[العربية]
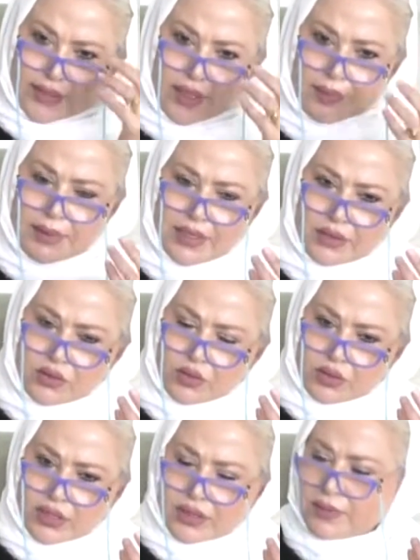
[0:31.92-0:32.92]
سابقا
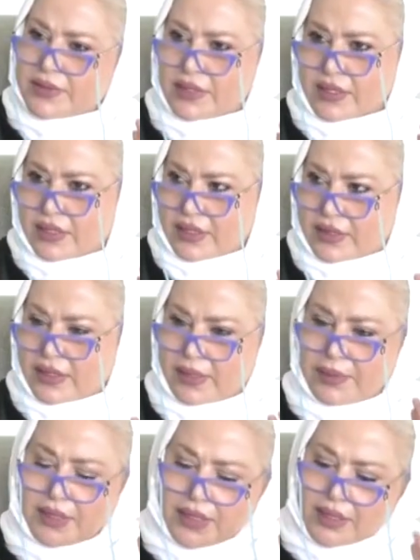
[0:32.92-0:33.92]
كنا نمسك
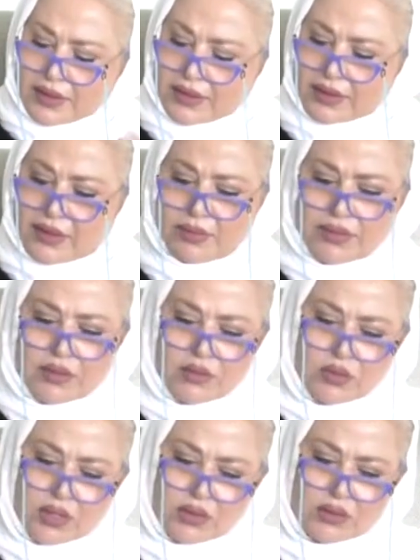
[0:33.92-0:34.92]
الكتاب الآن كتابنا
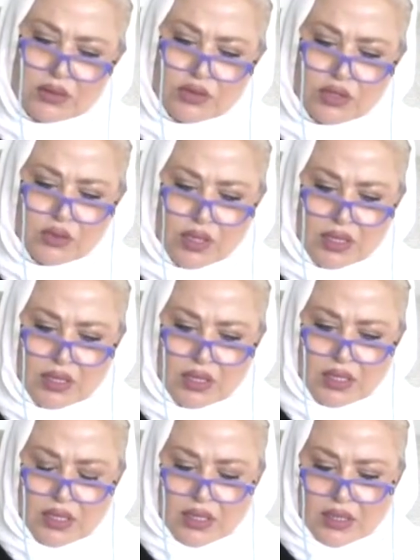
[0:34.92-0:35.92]
هو الجوال
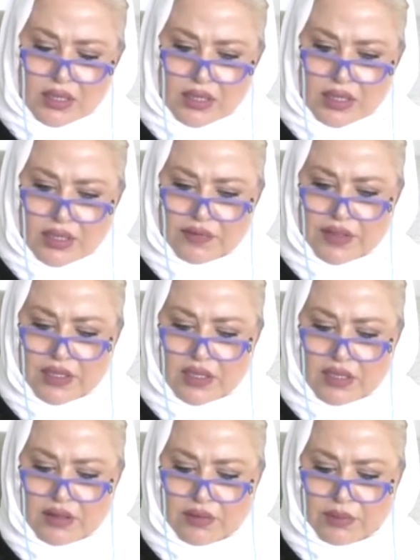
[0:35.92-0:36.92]
نعم يعني
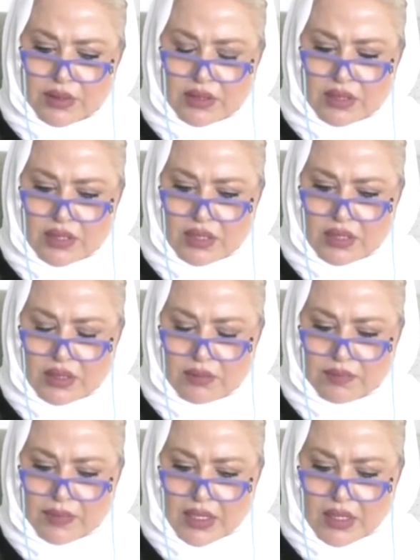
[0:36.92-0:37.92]
في من
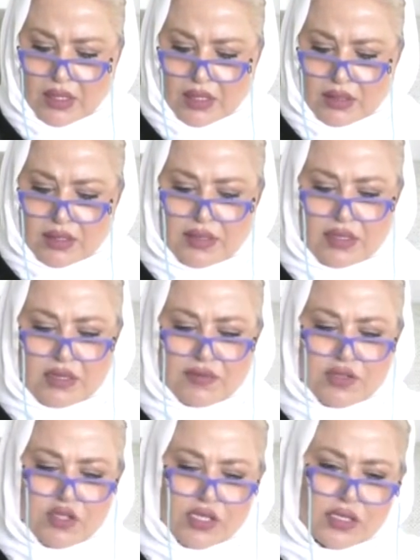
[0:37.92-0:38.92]
نزلت
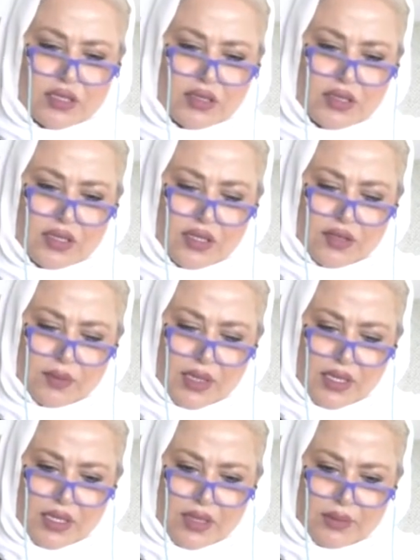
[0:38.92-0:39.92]
في جريدة الرياض
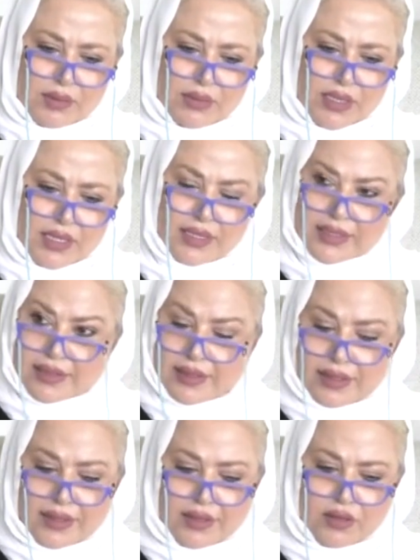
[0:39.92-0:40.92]
مقال من مقالات يعني
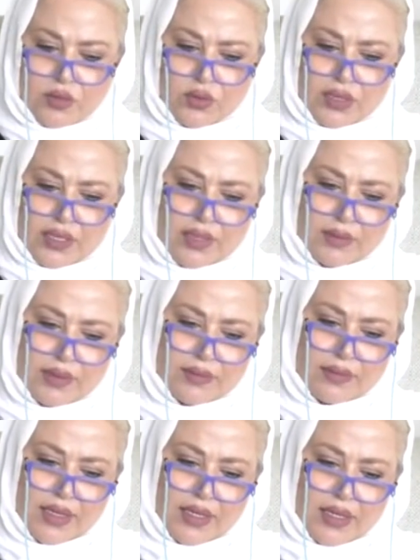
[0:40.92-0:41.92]
الثلاثون عاما